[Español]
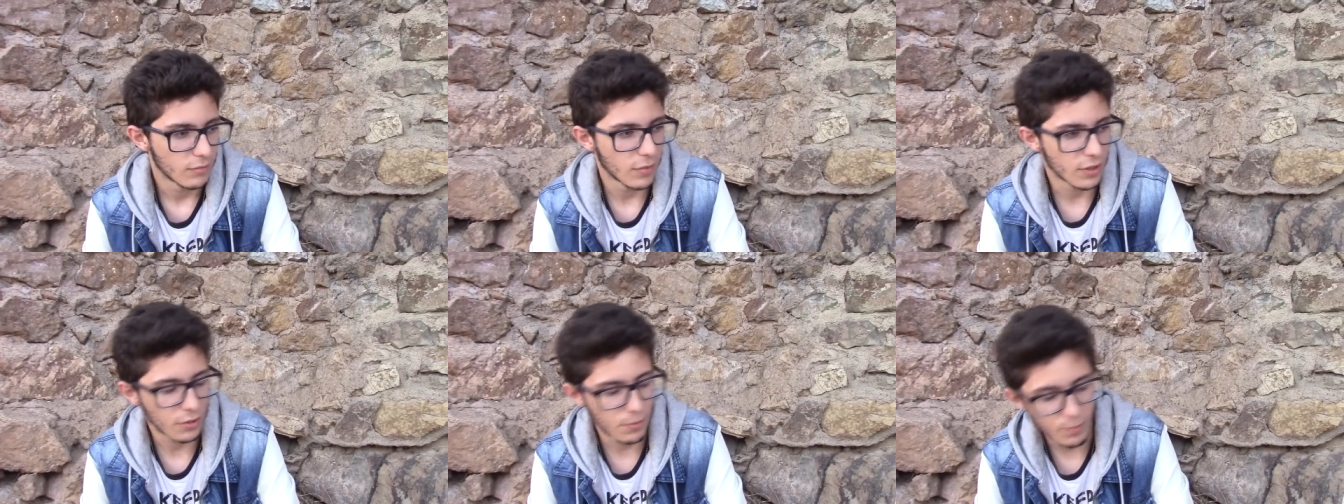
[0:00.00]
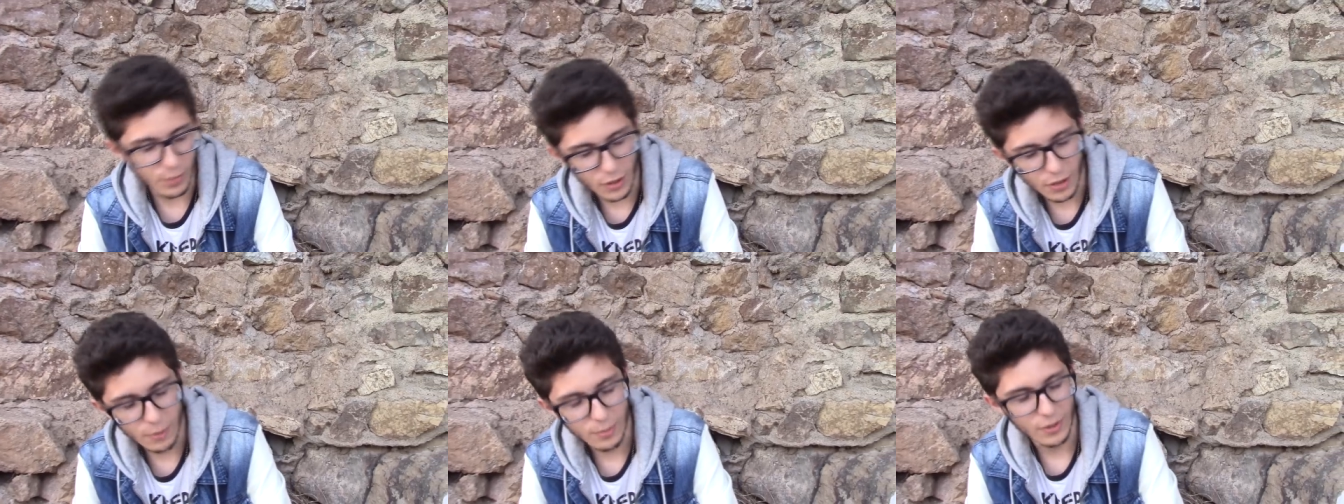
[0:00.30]
Es
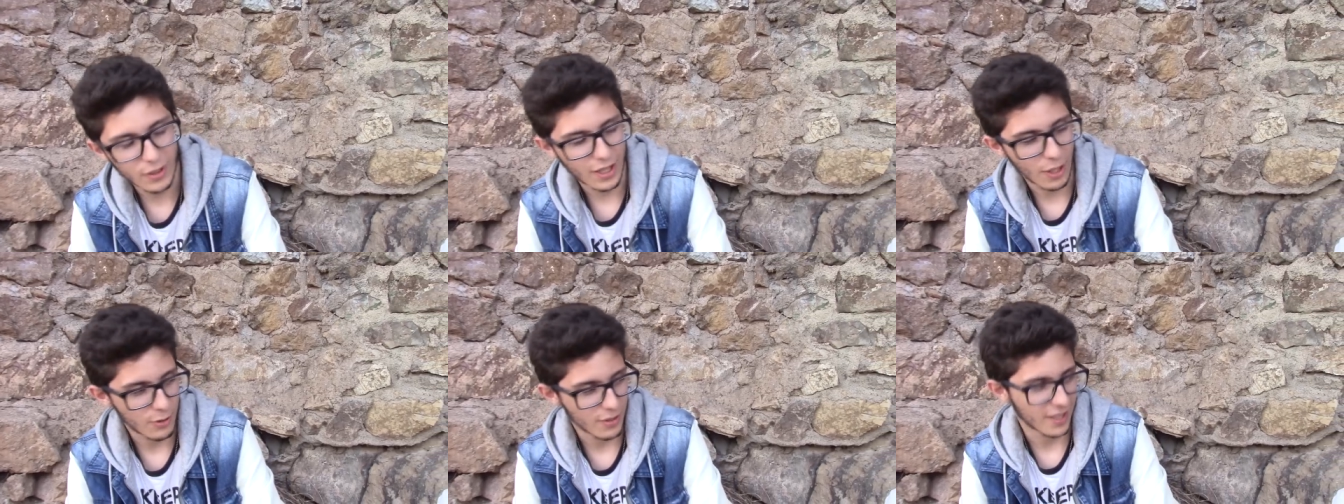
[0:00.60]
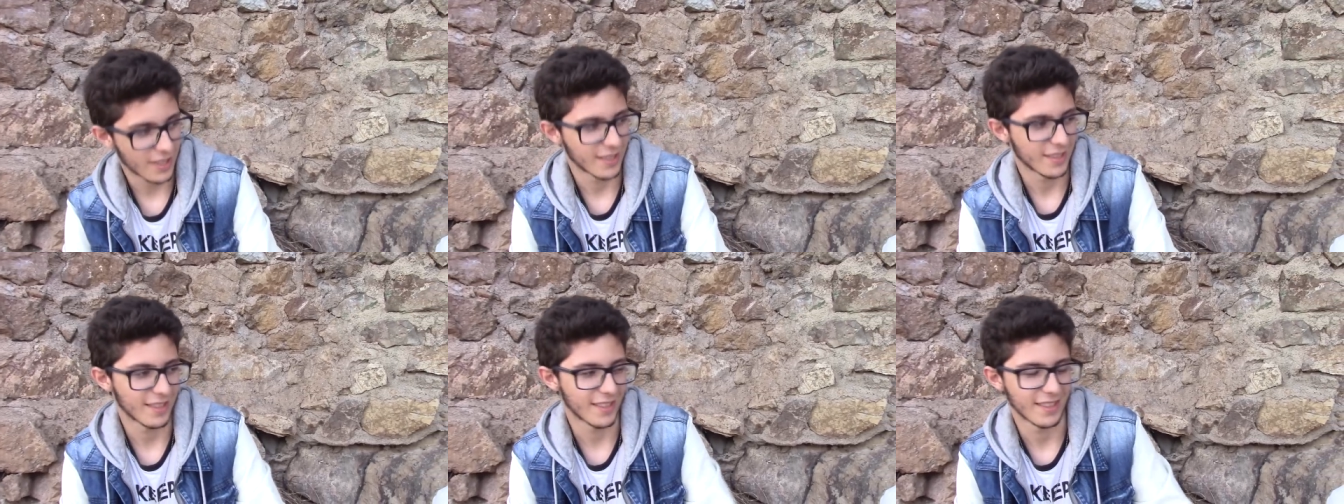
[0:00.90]
un poco por
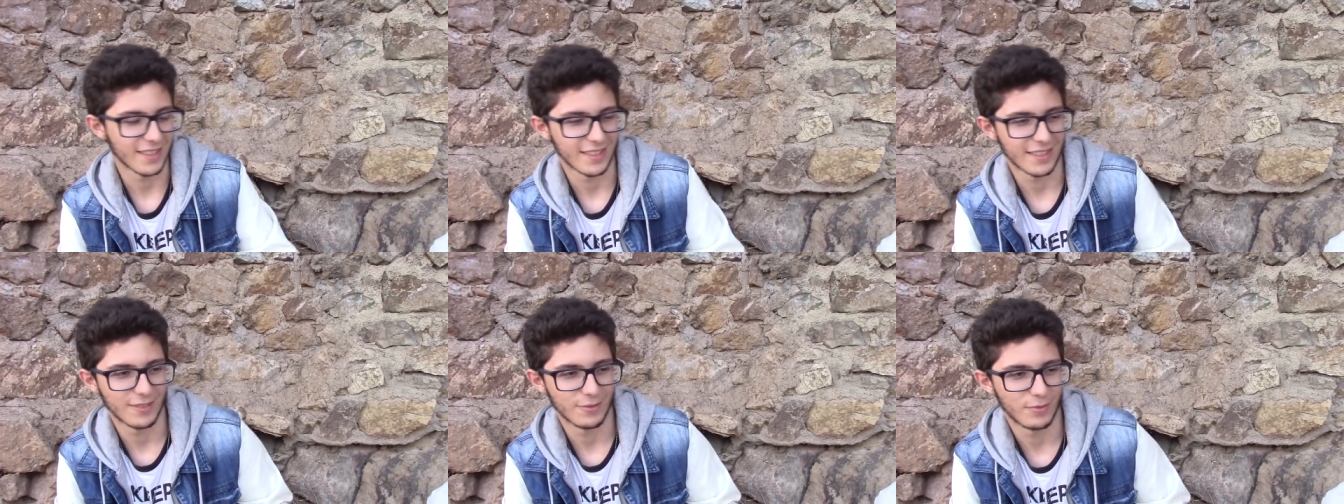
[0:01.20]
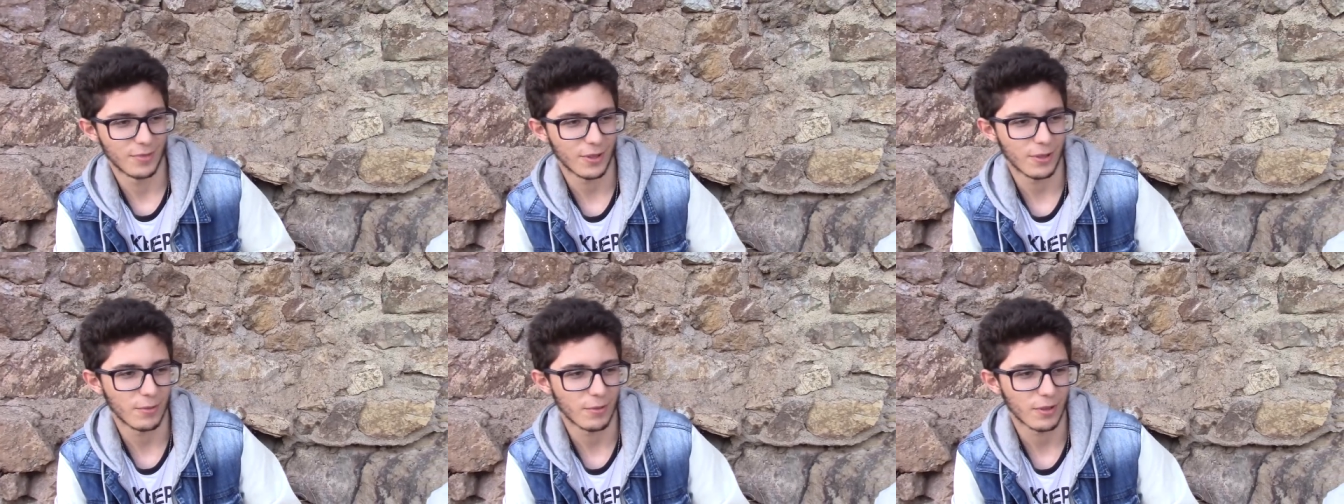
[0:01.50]
causa, sí, un
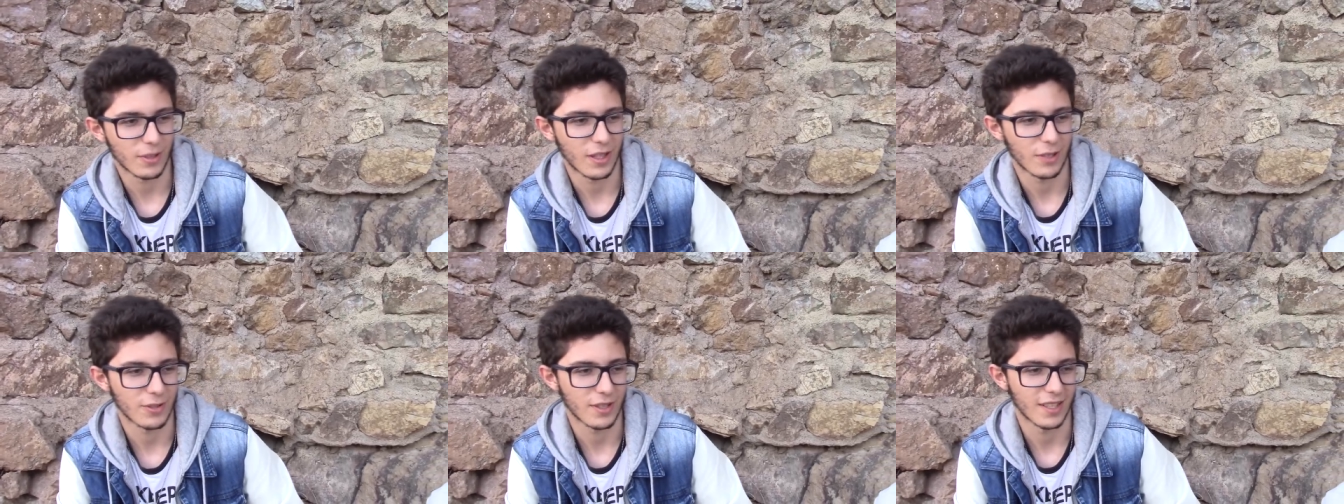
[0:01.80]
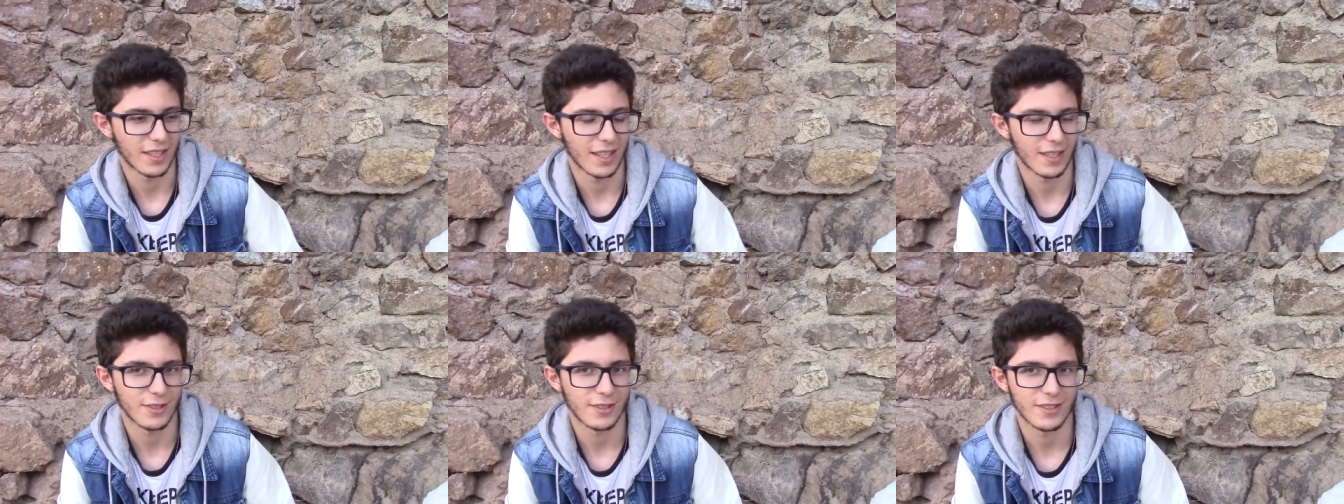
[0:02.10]
poco por causa,
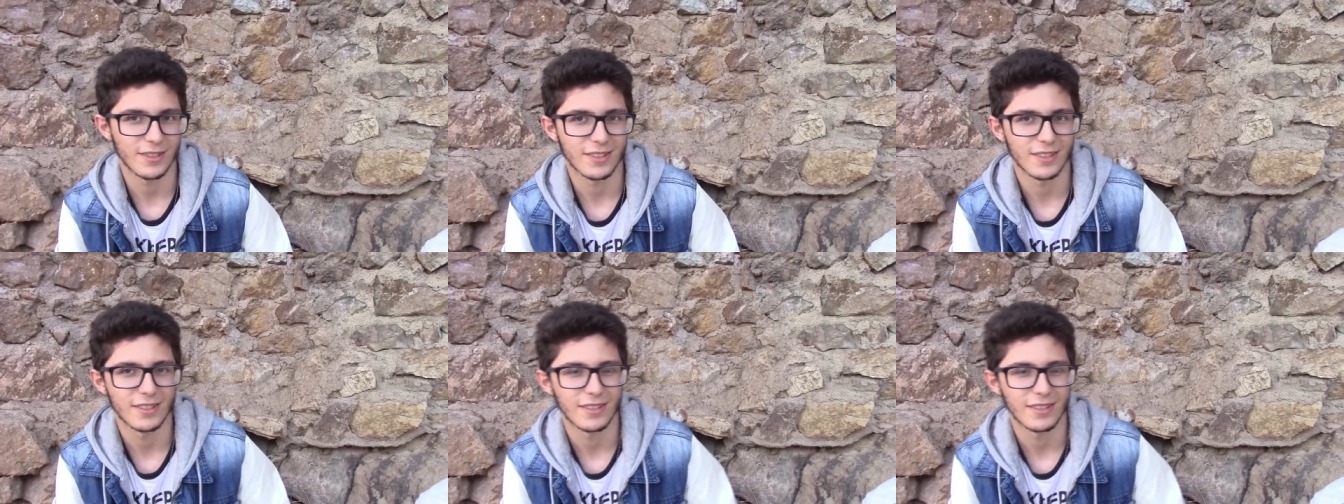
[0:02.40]
ya no...